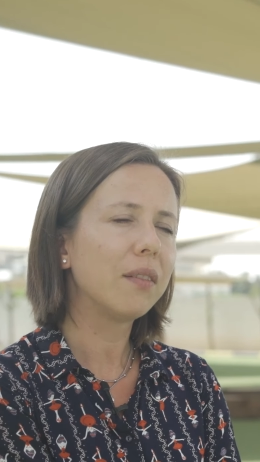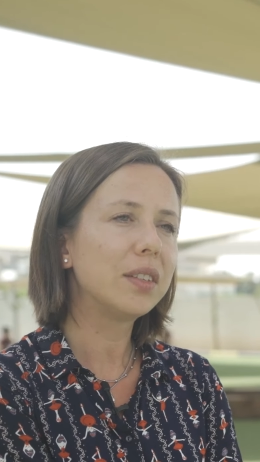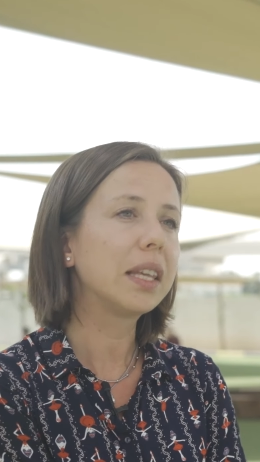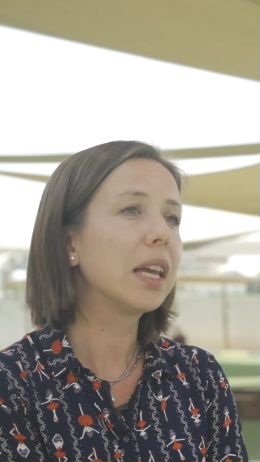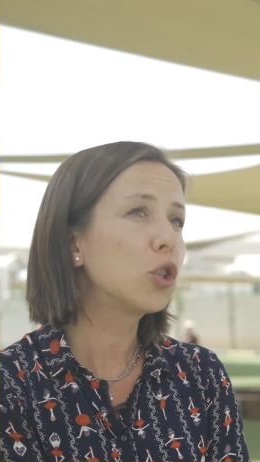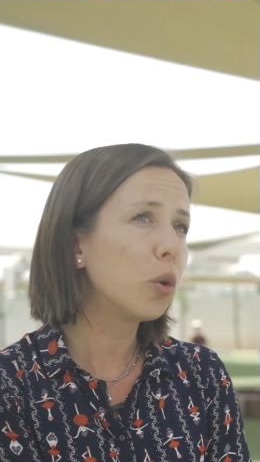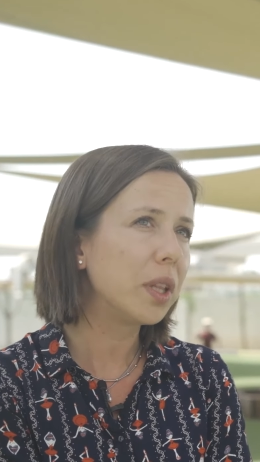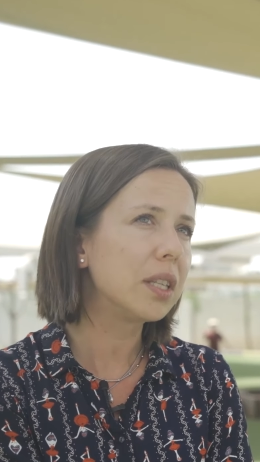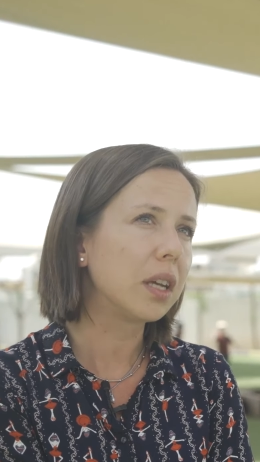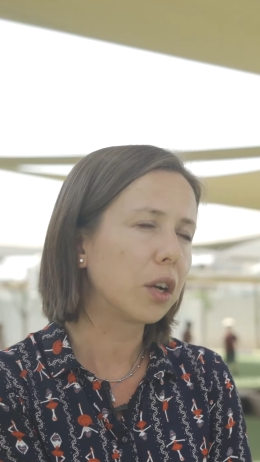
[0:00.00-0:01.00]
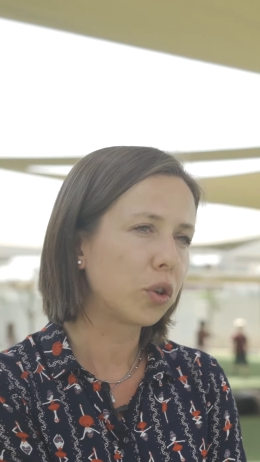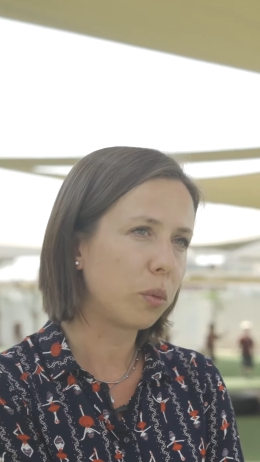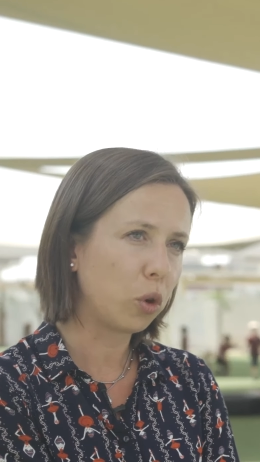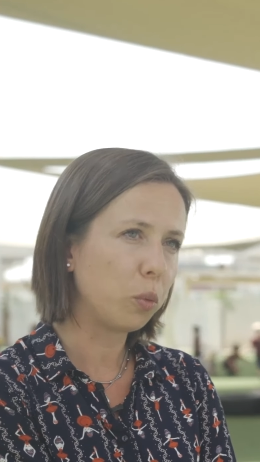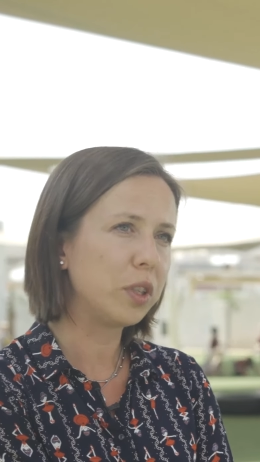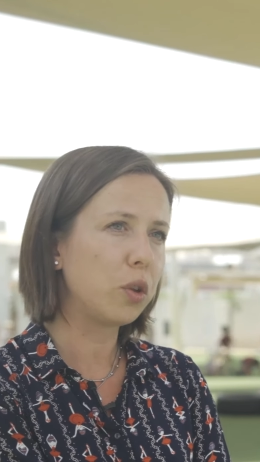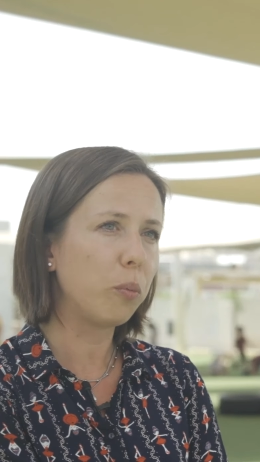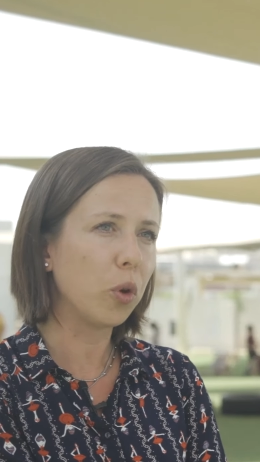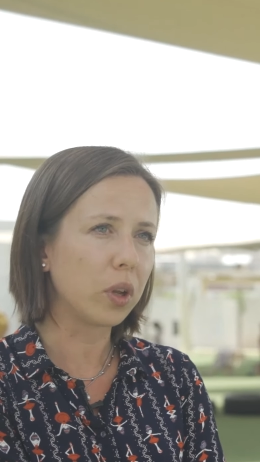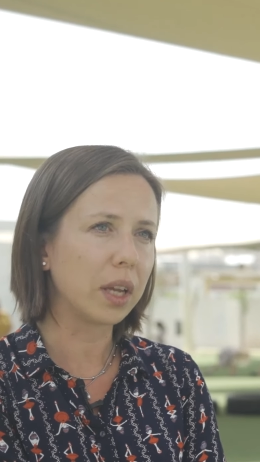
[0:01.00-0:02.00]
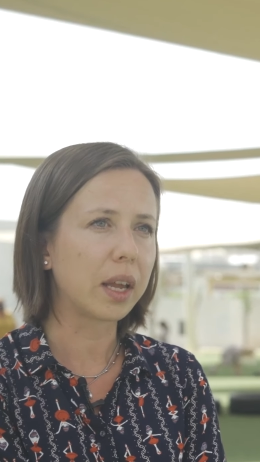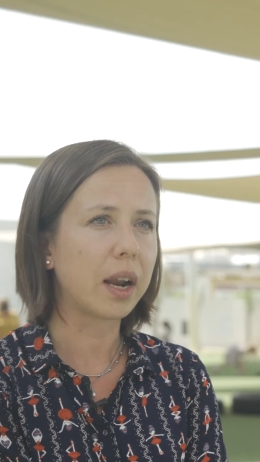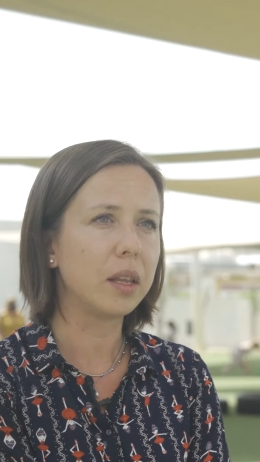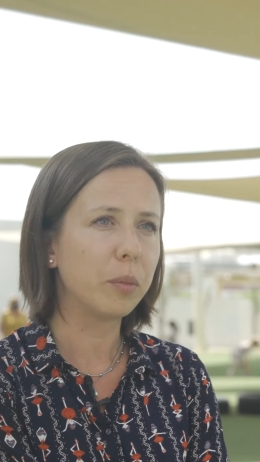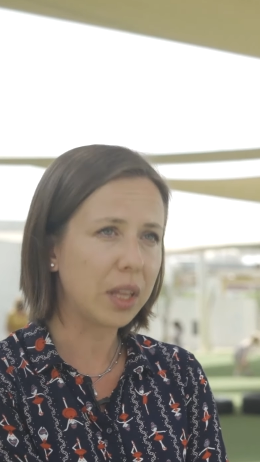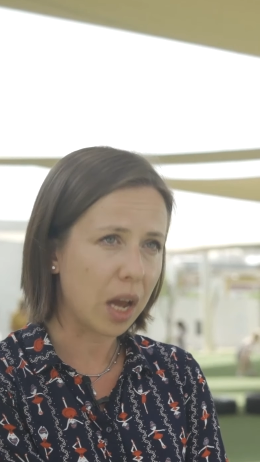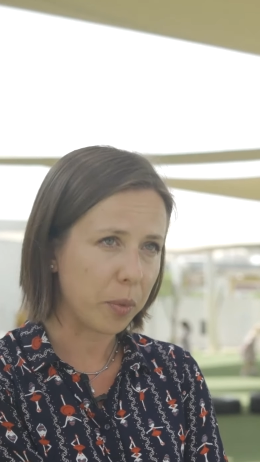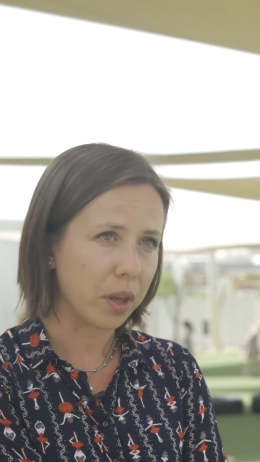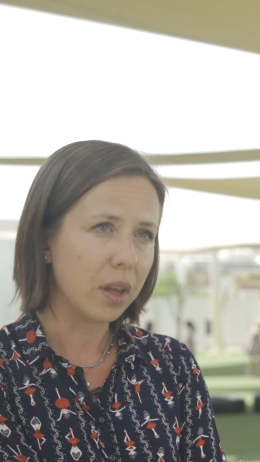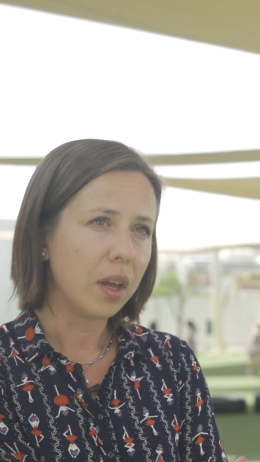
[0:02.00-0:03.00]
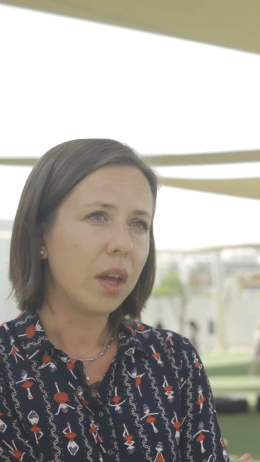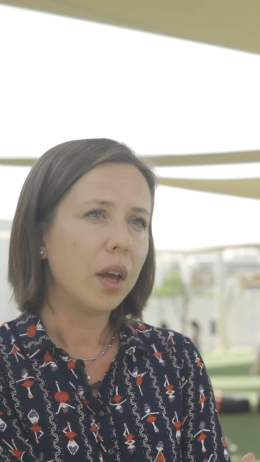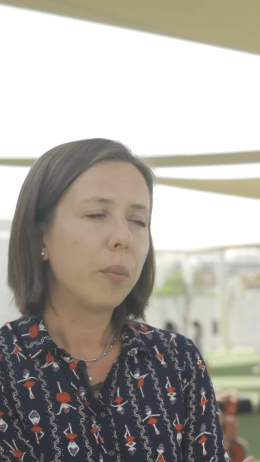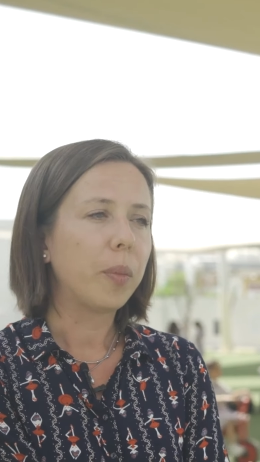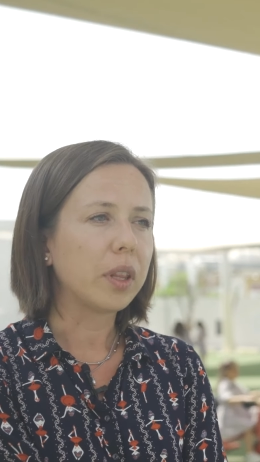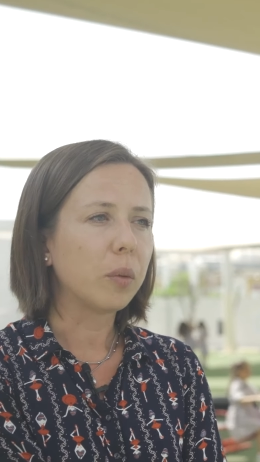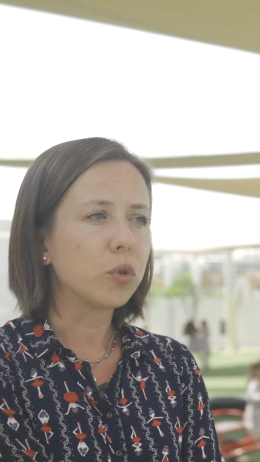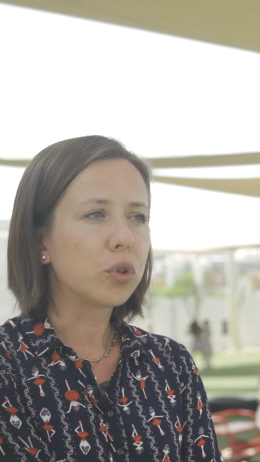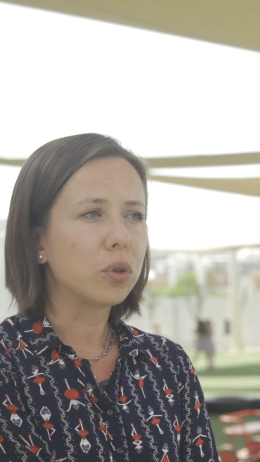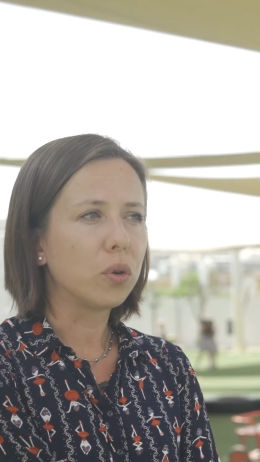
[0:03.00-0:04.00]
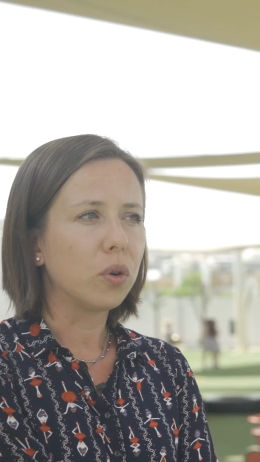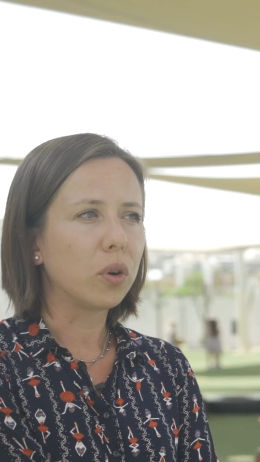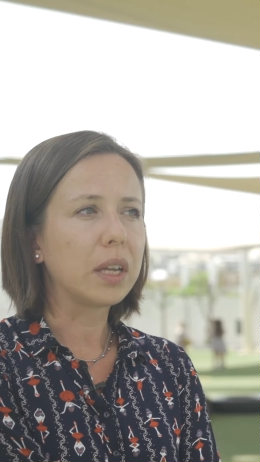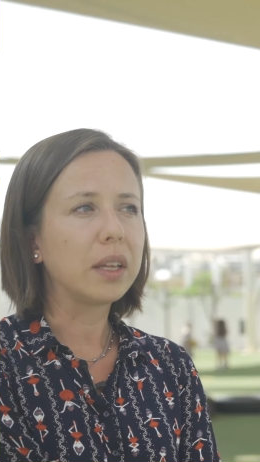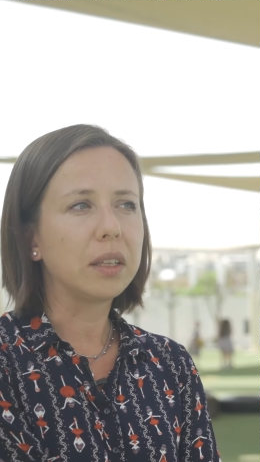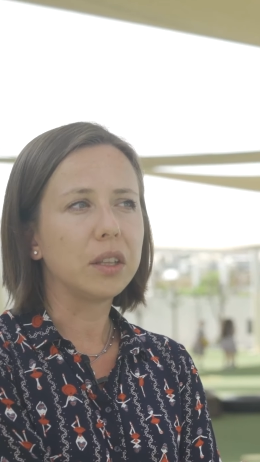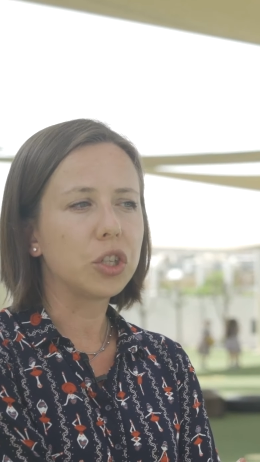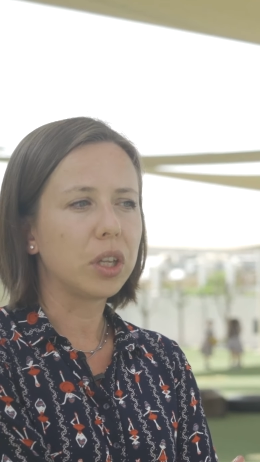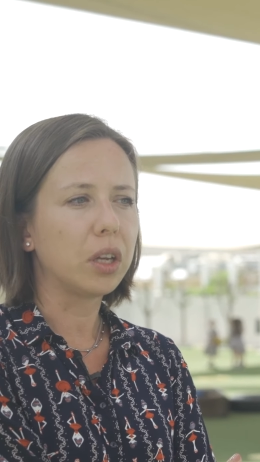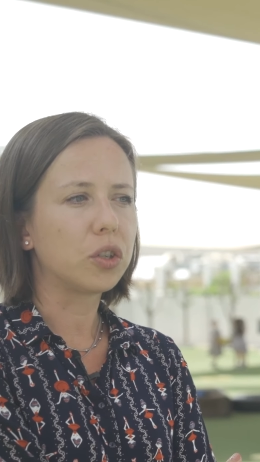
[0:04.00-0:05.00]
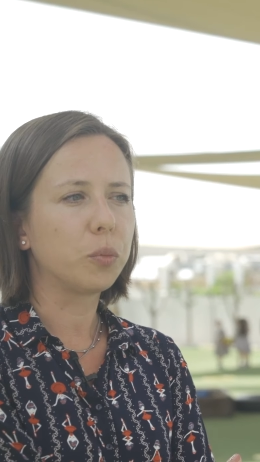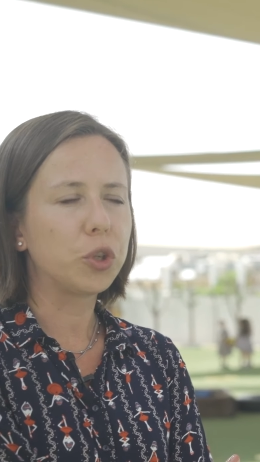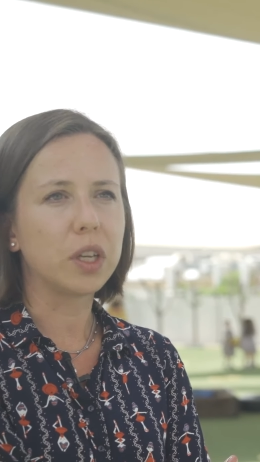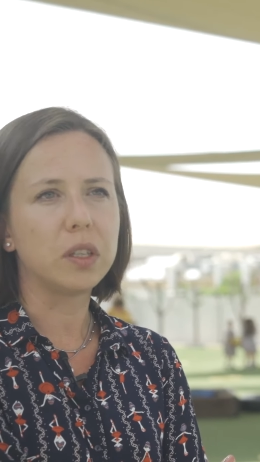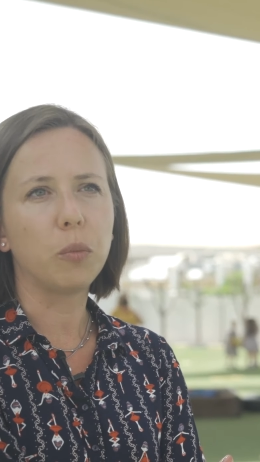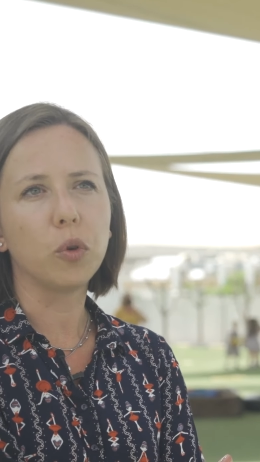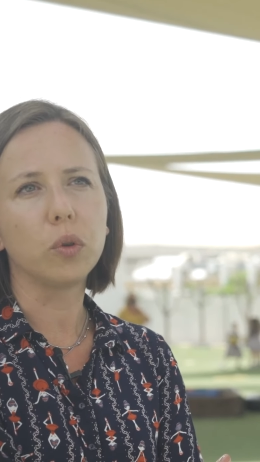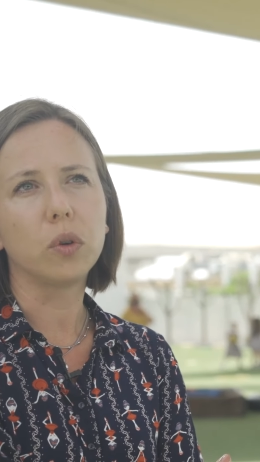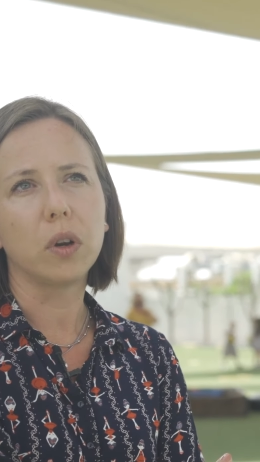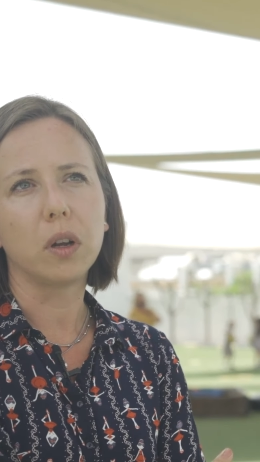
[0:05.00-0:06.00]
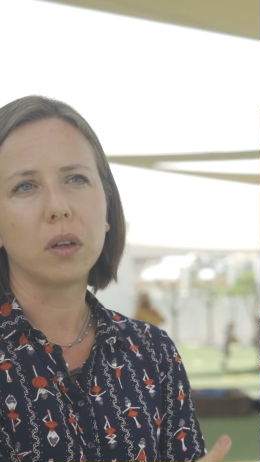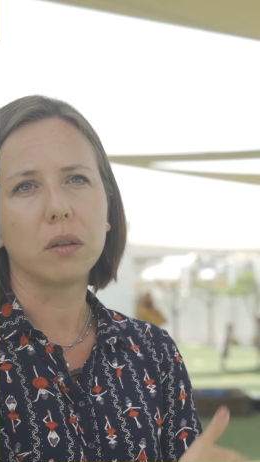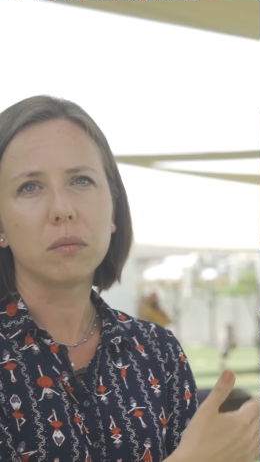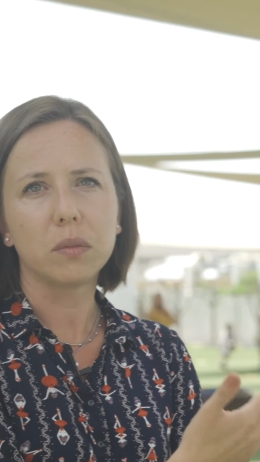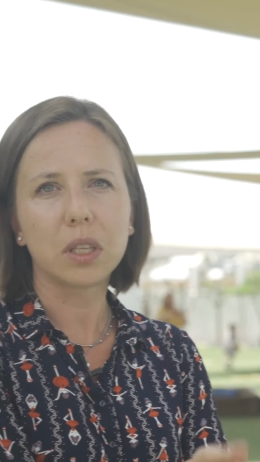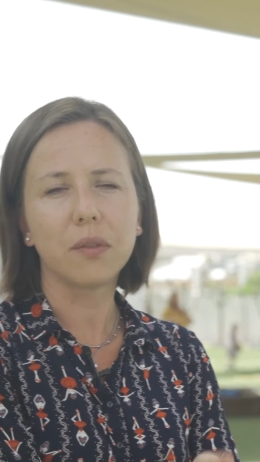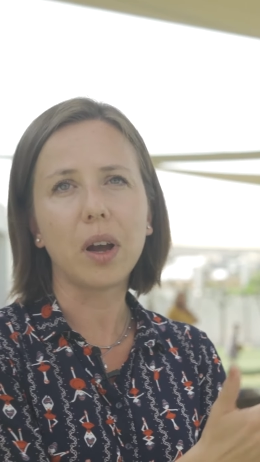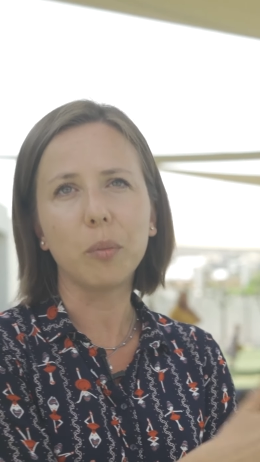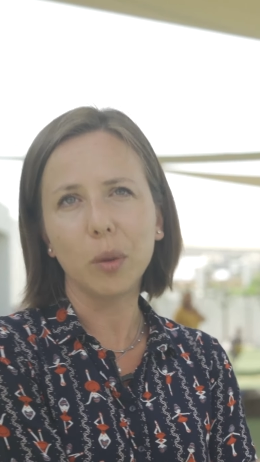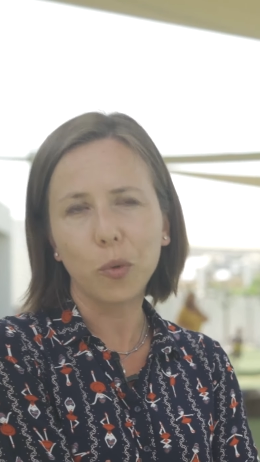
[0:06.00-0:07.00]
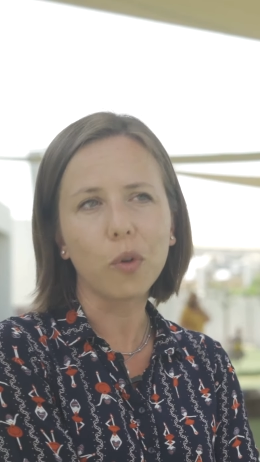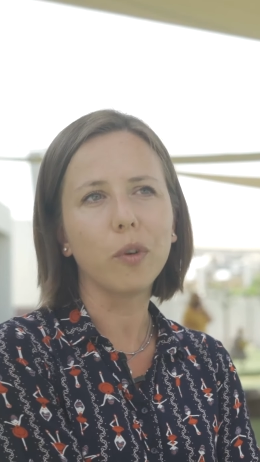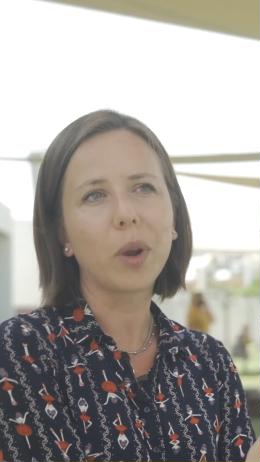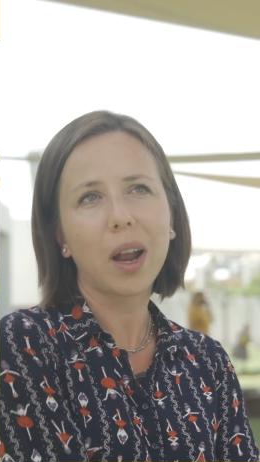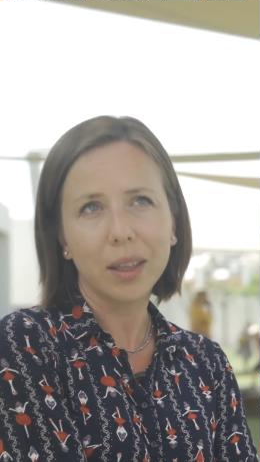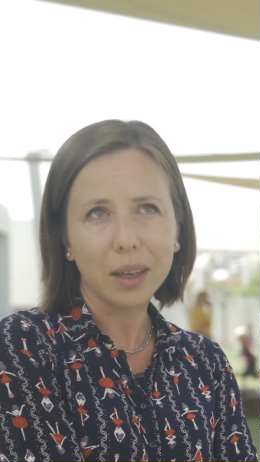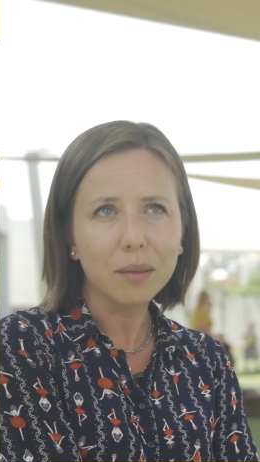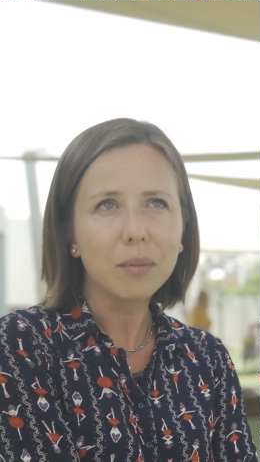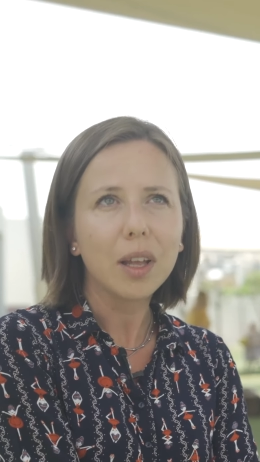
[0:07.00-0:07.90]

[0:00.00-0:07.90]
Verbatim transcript: всякие особенности, которые могут быть у ребенка на раннем этапе потому что когда ты начинаешь обучать ребенка словам и буквам рано,